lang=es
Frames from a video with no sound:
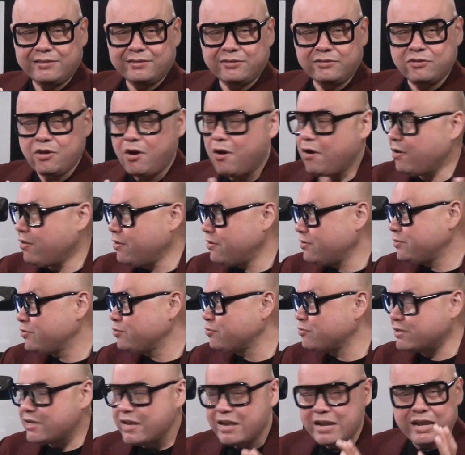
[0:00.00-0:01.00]
todos
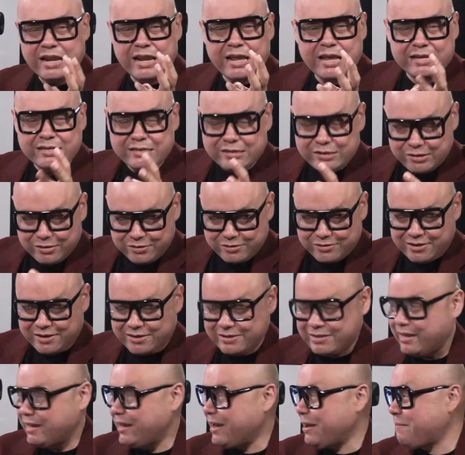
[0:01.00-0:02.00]
sus inicios
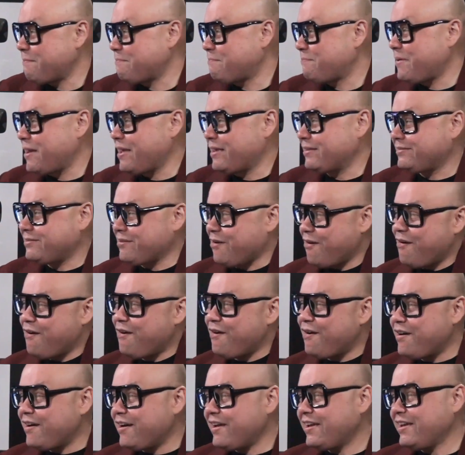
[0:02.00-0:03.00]
desde que empezó